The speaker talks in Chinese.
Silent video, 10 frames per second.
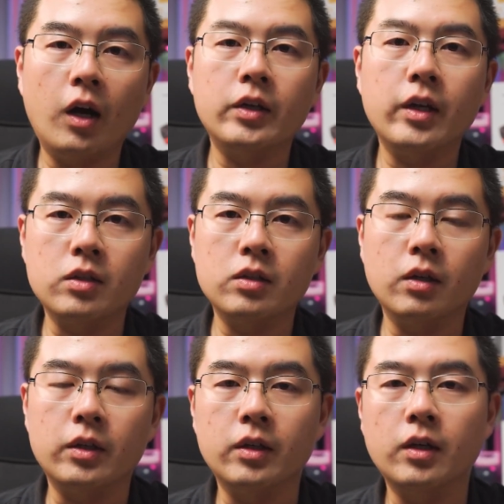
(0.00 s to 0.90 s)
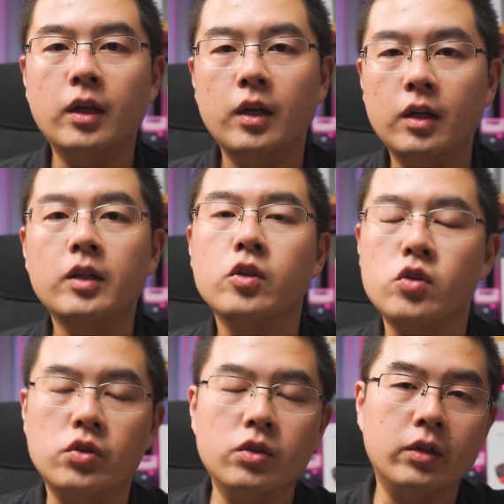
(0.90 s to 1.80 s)
行业式的一个历
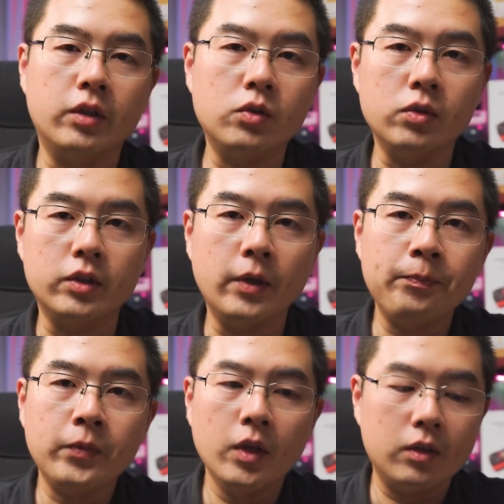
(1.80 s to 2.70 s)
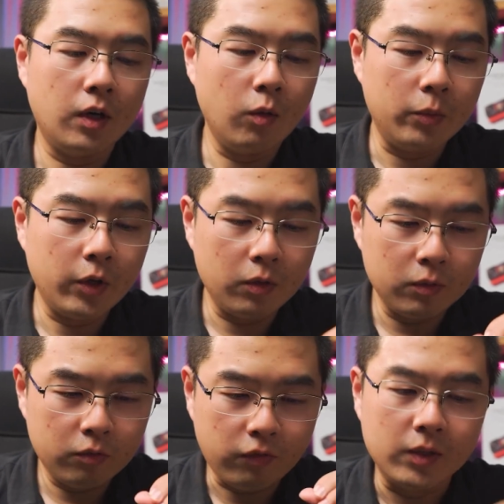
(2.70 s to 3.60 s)
史性的一个瞬间。当然，我们
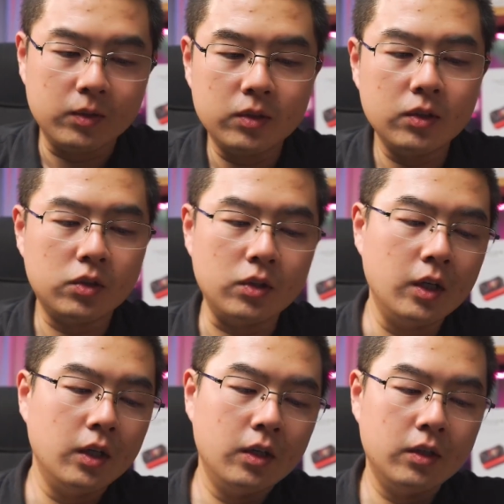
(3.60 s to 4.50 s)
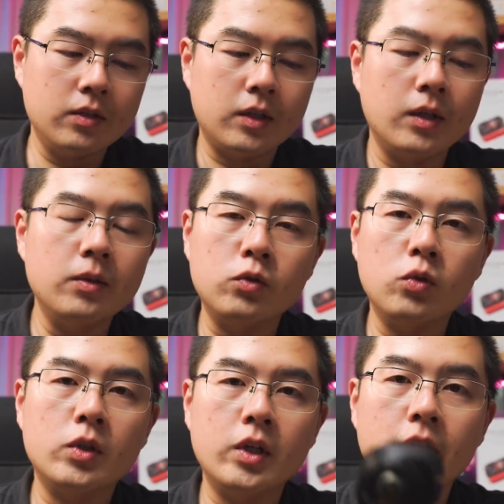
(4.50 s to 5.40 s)
要反思的是 ，Insta360
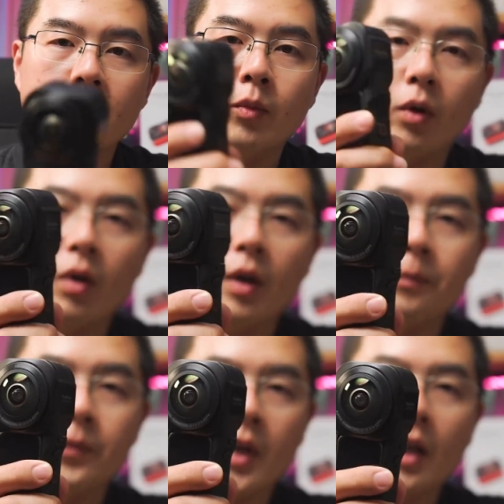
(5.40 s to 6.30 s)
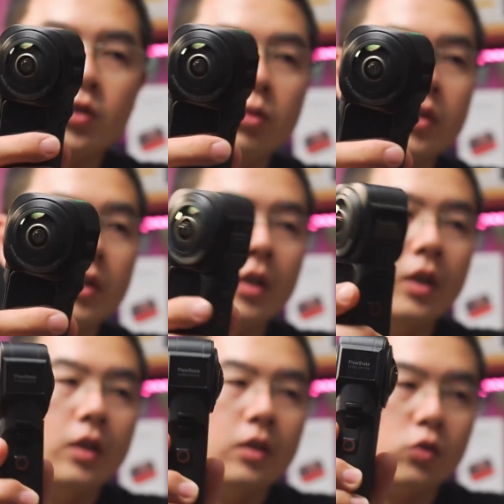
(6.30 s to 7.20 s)
做这样一个模块，它究竟
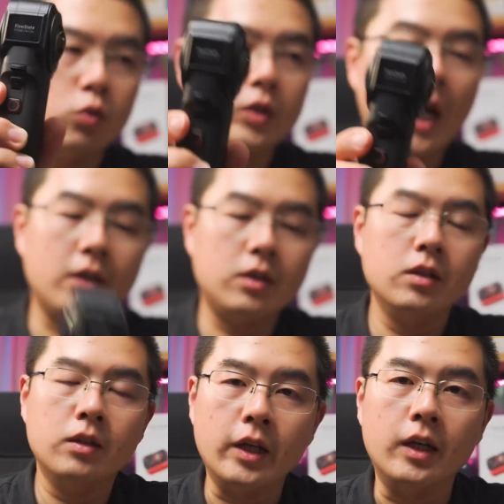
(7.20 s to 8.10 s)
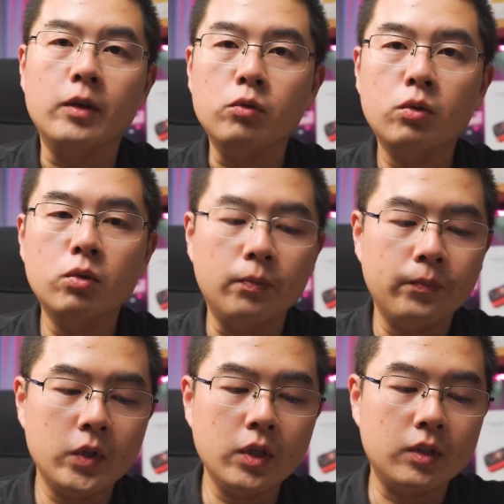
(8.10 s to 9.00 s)
主打的是哪一类用户？
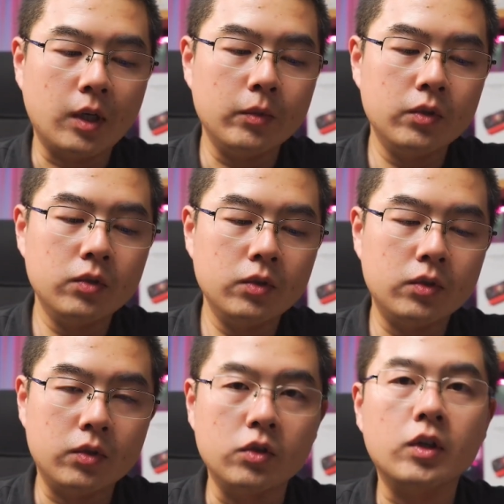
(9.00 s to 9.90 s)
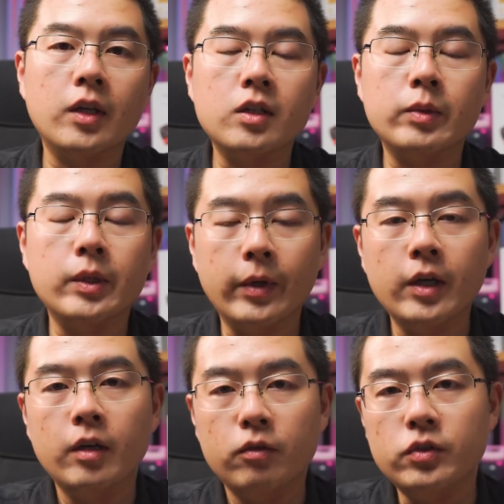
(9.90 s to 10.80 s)
这个咱们其实刚才视频里面
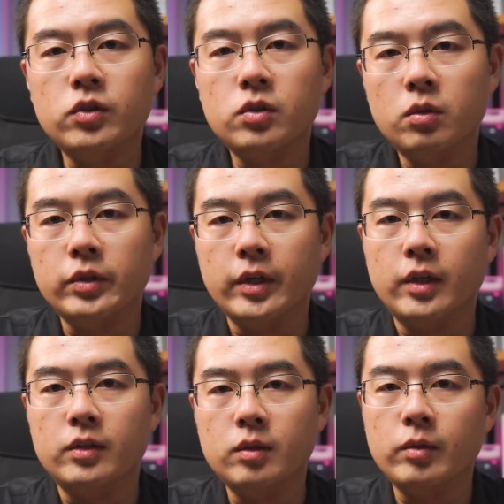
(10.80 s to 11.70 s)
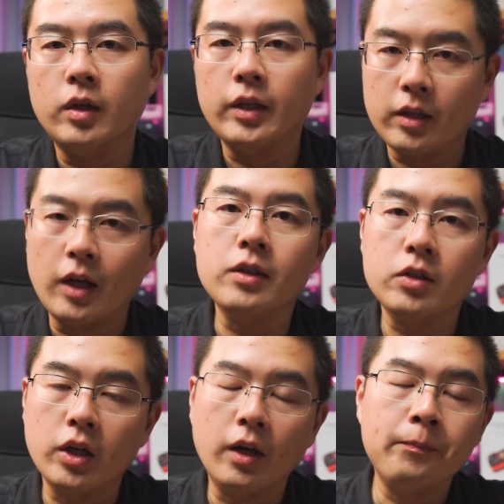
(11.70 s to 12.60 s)
分析的时候也基本上也谈了
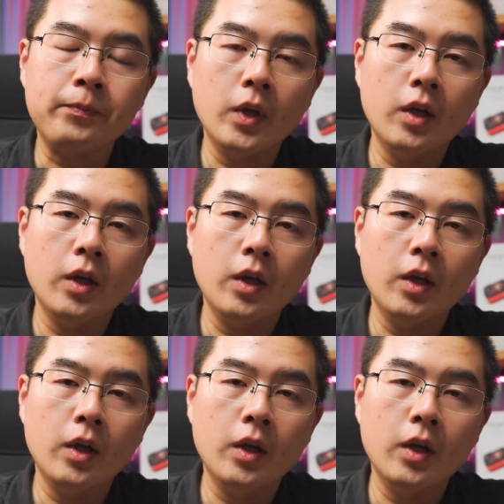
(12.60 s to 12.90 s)
一些了。